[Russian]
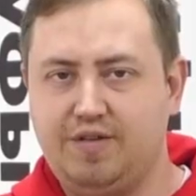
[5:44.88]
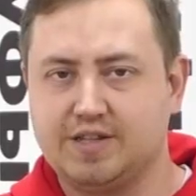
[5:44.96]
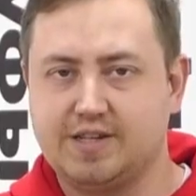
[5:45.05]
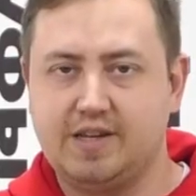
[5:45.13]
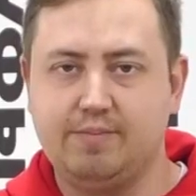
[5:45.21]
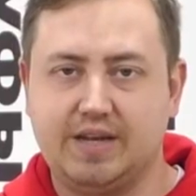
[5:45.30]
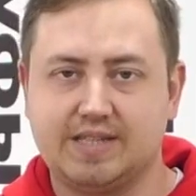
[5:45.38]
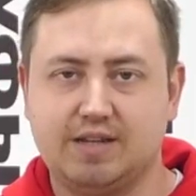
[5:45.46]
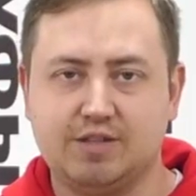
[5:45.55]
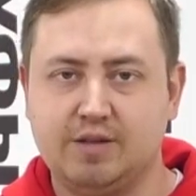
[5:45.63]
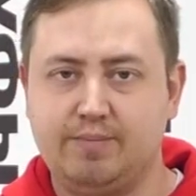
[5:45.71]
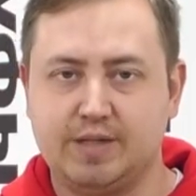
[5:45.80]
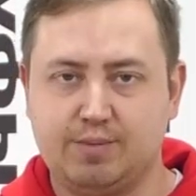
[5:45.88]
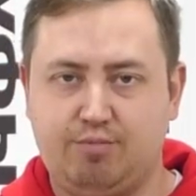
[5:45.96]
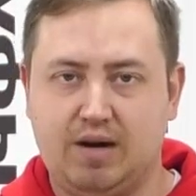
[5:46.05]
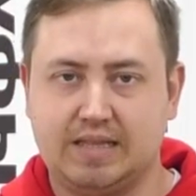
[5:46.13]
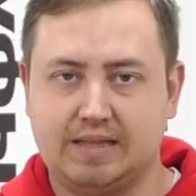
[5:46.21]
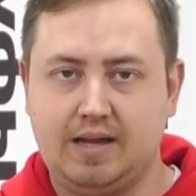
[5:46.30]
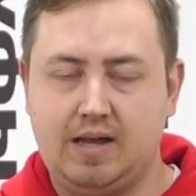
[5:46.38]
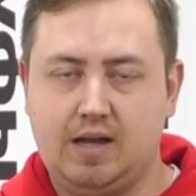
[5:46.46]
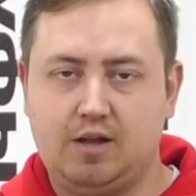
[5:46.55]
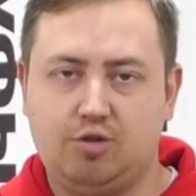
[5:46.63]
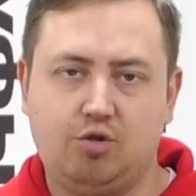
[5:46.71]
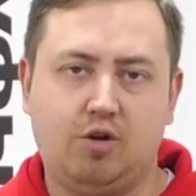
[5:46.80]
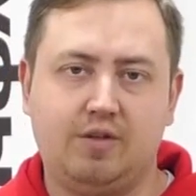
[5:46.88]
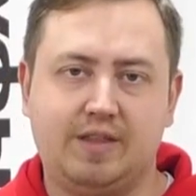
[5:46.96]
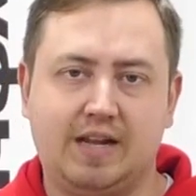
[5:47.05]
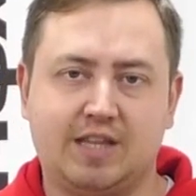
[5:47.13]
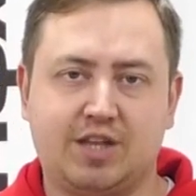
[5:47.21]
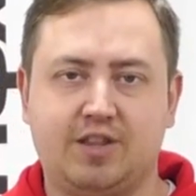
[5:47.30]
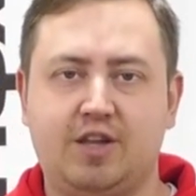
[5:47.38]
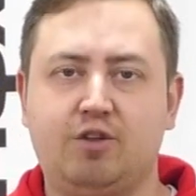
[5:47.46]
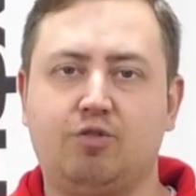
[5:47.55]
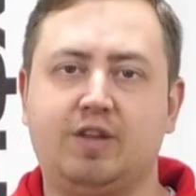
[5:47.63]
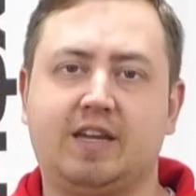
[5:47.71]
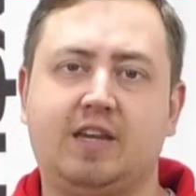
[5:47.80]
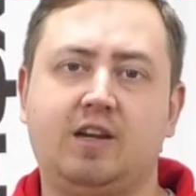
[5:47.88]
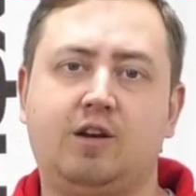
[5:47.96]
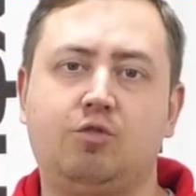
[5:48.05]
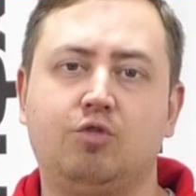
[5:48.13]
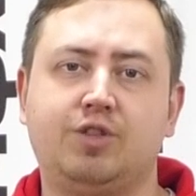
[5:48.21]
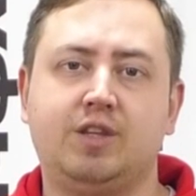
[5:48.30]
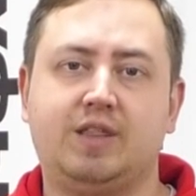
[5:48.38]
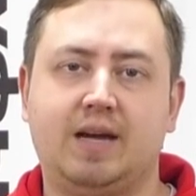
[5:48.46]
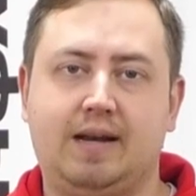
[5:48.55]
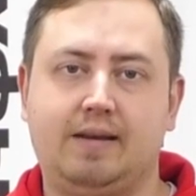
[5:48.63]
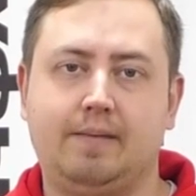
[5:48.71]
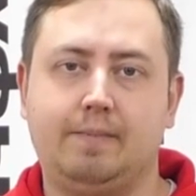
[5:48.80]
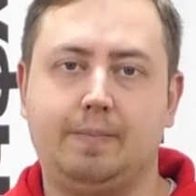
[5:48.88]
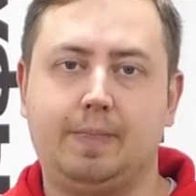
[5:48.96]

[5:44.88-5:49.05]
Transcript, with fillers: офис им достался бесплатно, но на электроэнергию никаких льгот не дали.